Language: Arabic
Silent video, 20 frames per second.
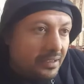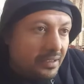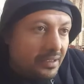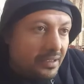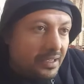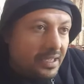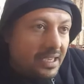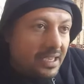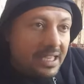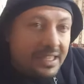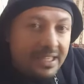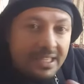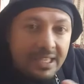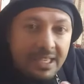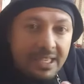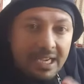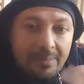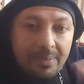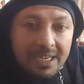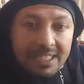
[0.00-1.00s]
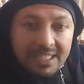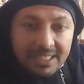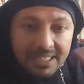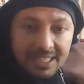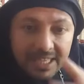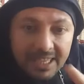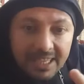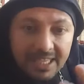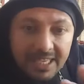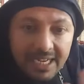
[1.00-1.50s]
هذه أبرز
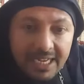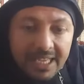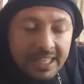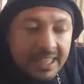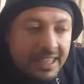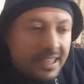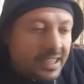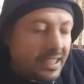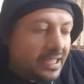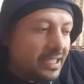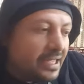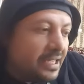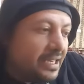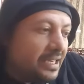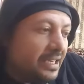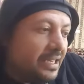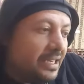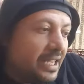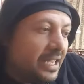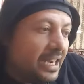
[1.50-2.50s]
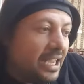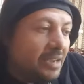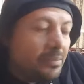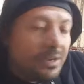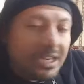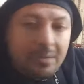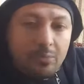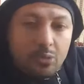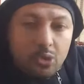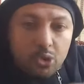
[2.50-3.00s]
الثلاث
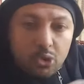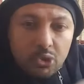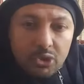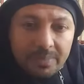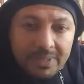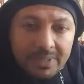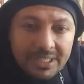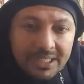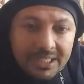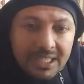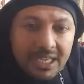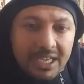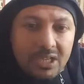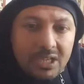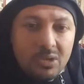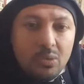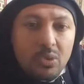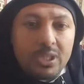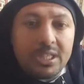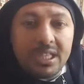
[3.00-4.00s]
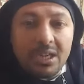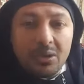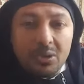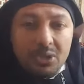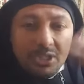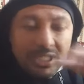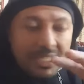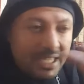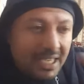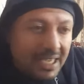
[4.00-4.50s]
الأبرة موجودة بالصحن
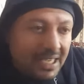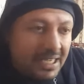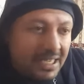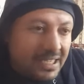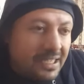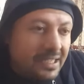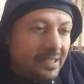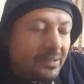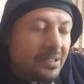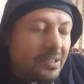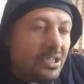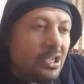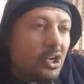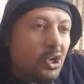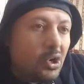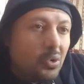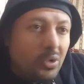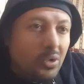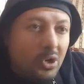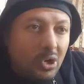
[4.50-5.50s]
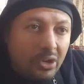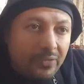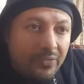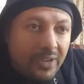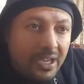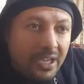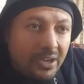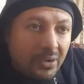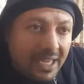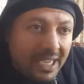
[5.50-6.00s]
والتوسعة الحالية
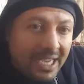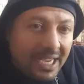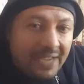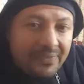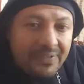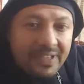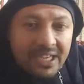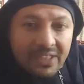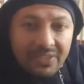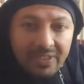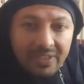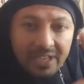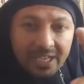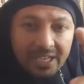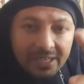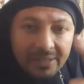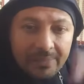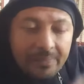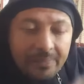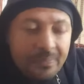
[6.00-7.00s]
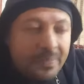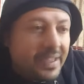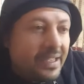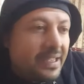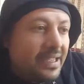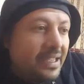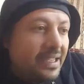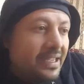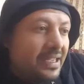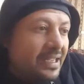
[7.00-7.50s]
والأحافير الظاهر
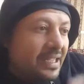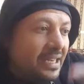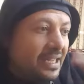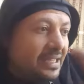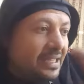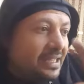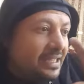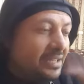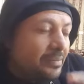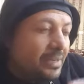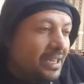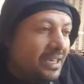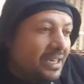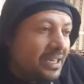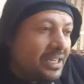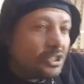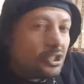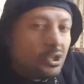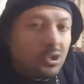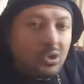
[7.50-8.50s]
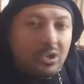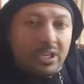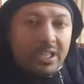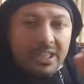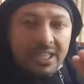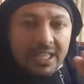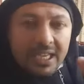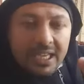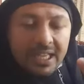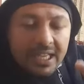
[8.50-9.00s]
كلها تتمركز حول
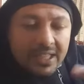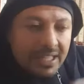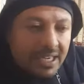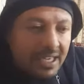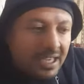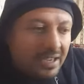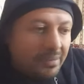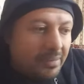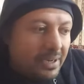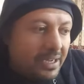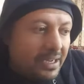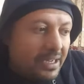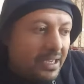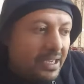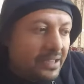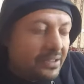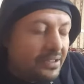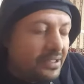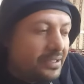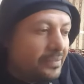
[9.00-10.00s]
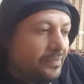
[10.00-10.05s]
الثلاث الآبار هذه